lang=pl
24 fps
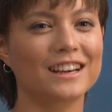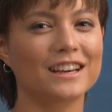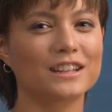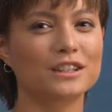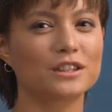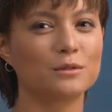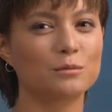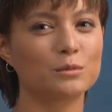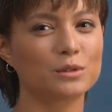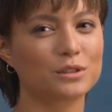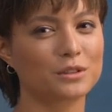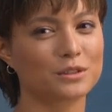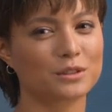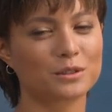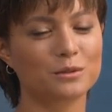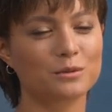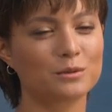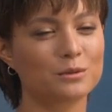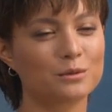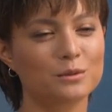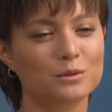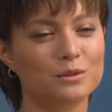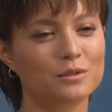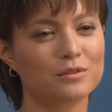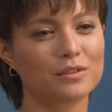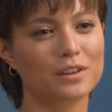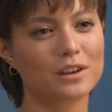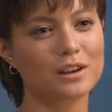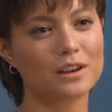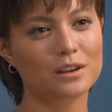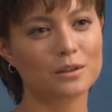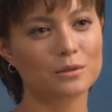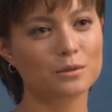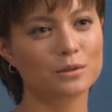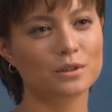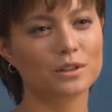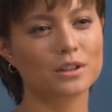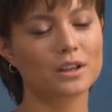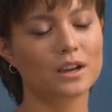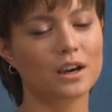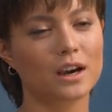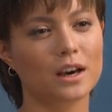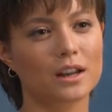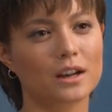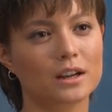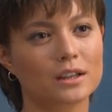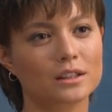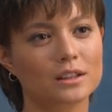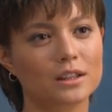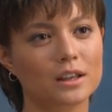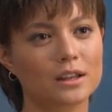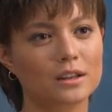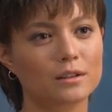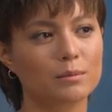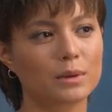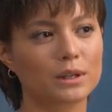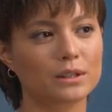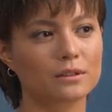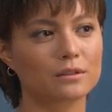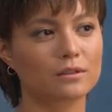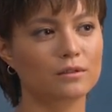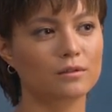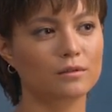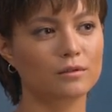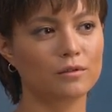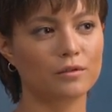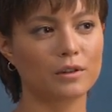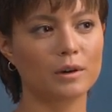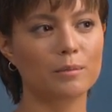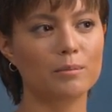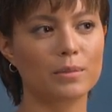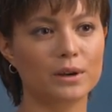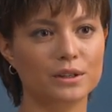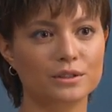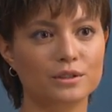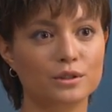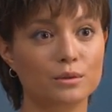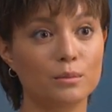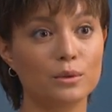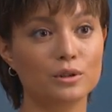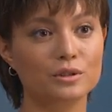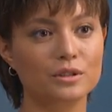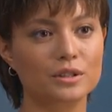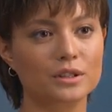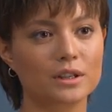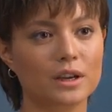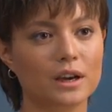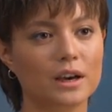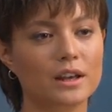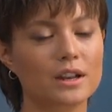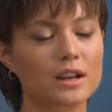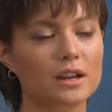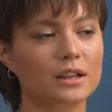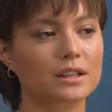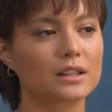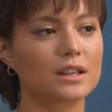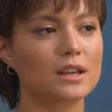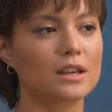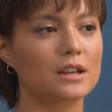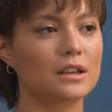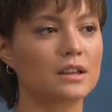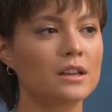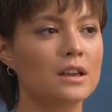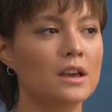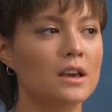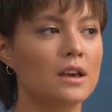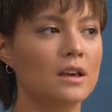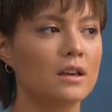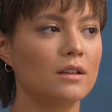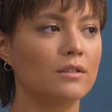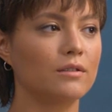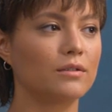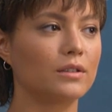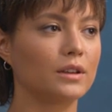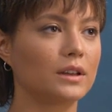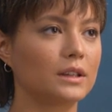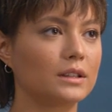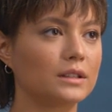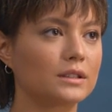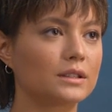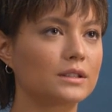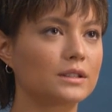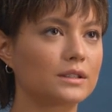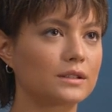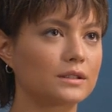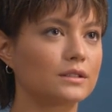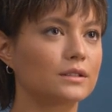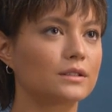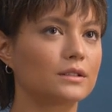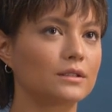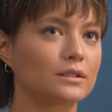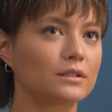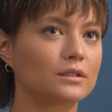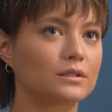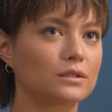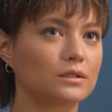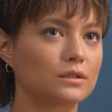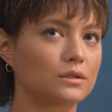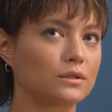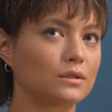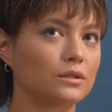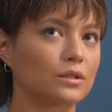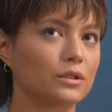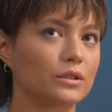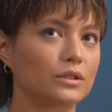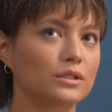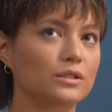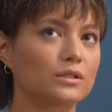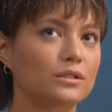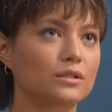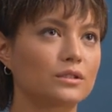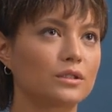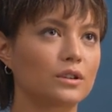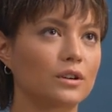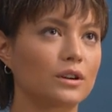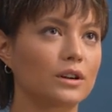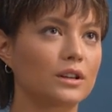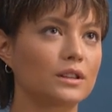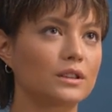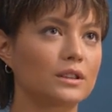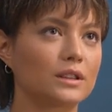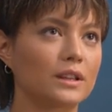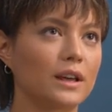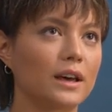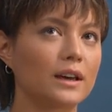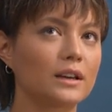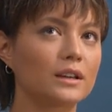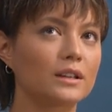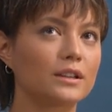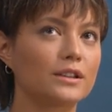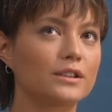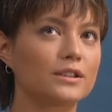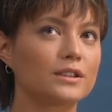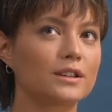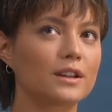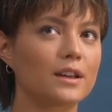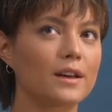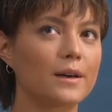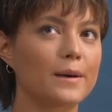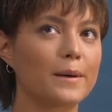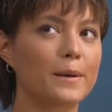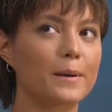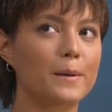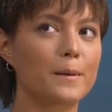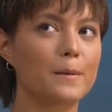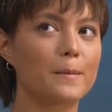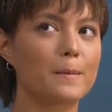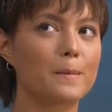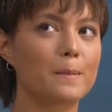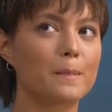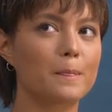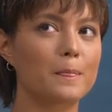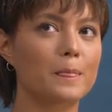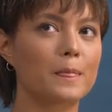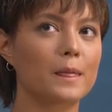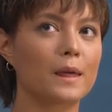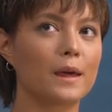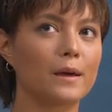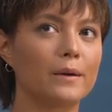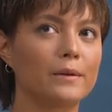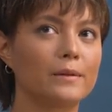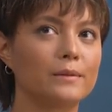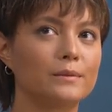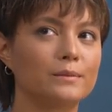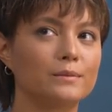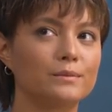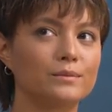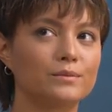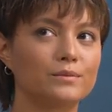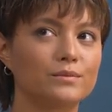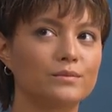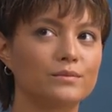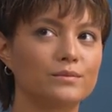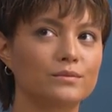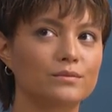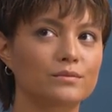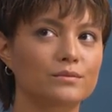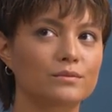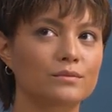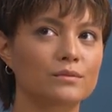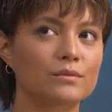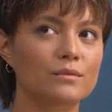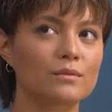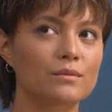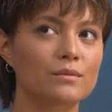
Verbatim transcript: każdym, bo to są dwa różne mhm. charaktery, ba dwa bardzo mocne charaktery, więc to jest trochę tak, że. Um,